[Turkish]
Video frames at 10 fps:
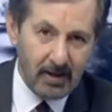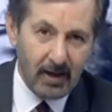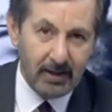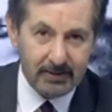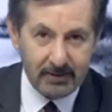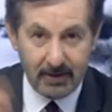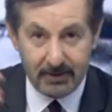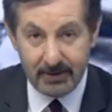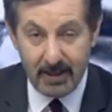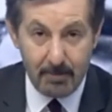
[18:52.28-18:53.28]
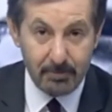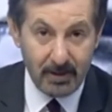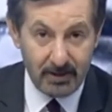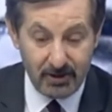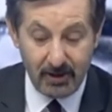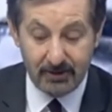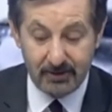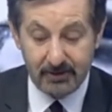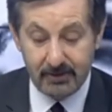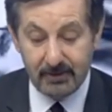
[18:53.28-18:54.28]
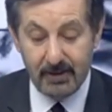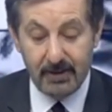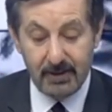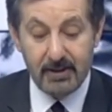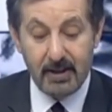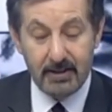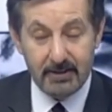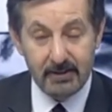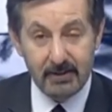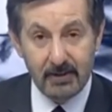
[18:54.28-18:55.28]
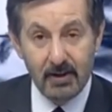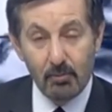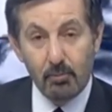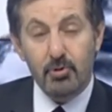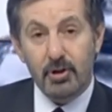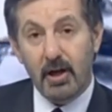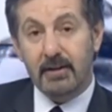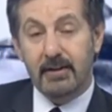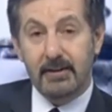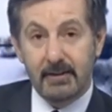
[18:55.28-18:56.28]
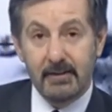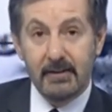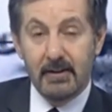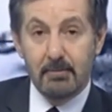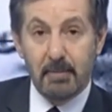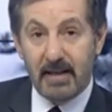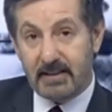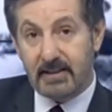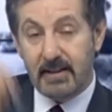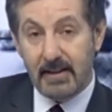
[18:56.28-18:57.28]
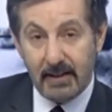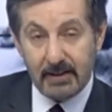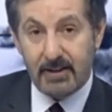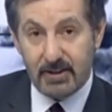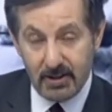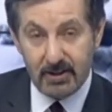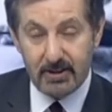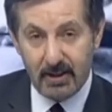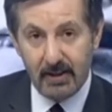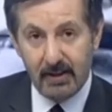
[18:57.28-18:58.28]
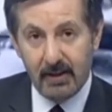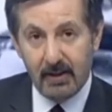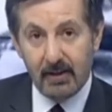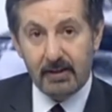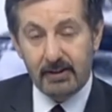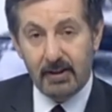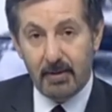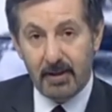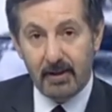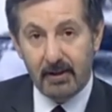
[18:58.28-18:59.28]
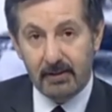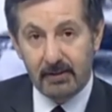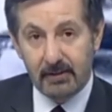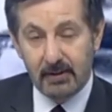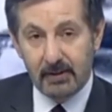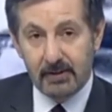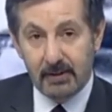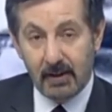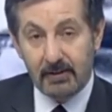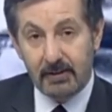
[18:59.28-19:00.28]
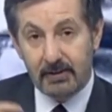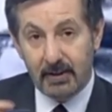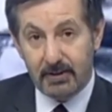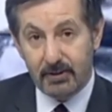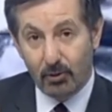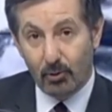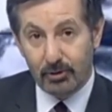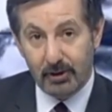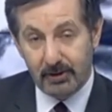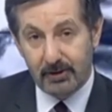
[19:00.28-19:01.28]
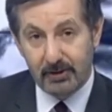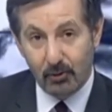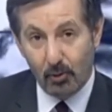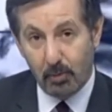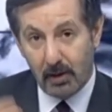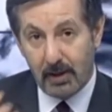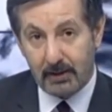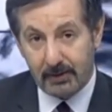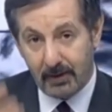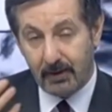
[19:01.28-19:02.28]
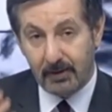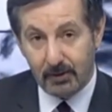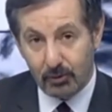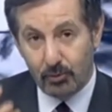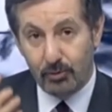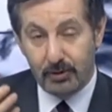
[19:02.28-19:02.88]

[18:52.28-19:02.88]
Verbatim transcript: Hasta Siempre şarkısının hikayesidir. Bu şarkıyı besteleyen kişi ise Latin Amerika'nın yanık sesli ozanı, o balatlarının ünlü